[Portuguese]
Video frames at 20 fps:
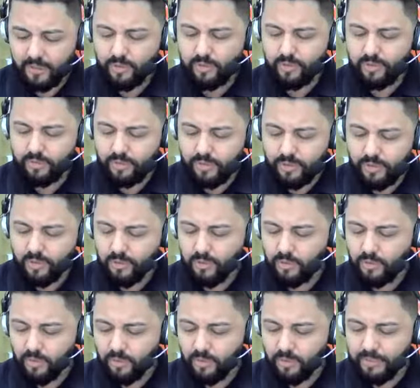e o filho
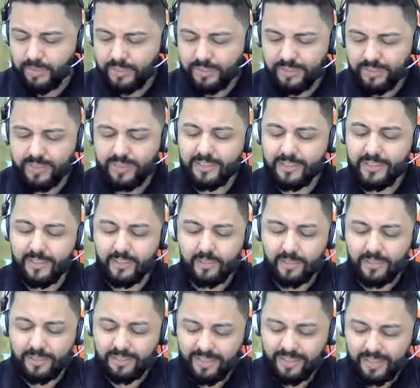do homem está
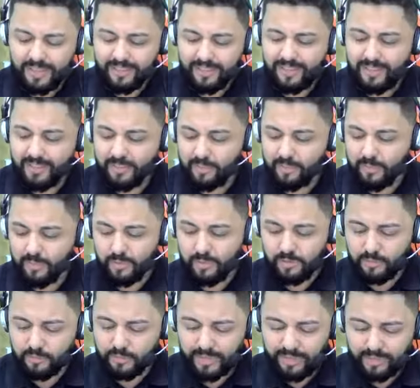sendo entregue nas
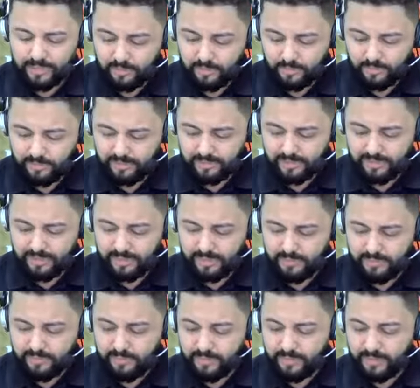mãos de pecadores.
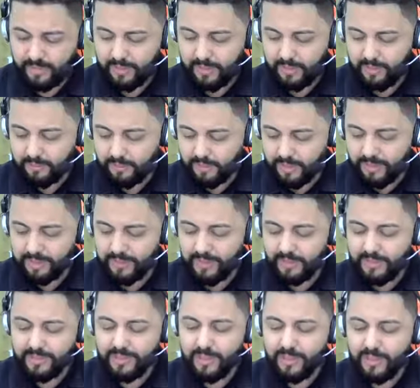
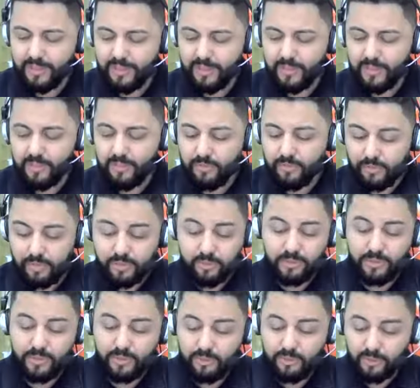Levantem-se,
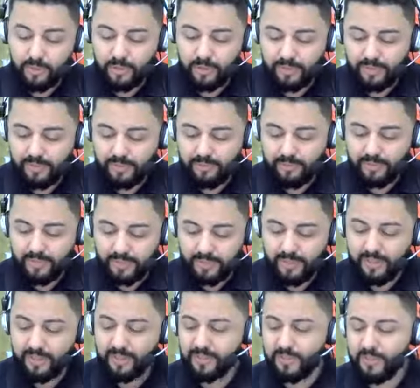vamos embora,
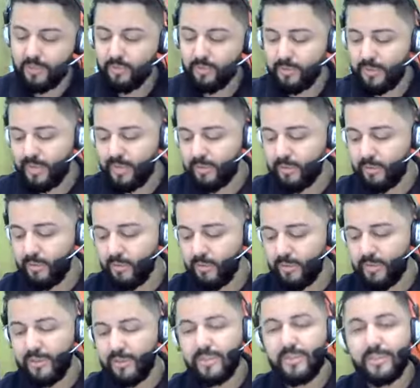eis que o
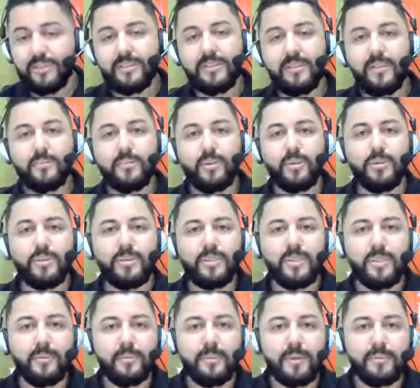traidor se
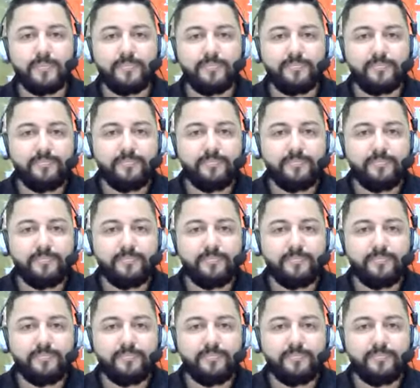aproxima.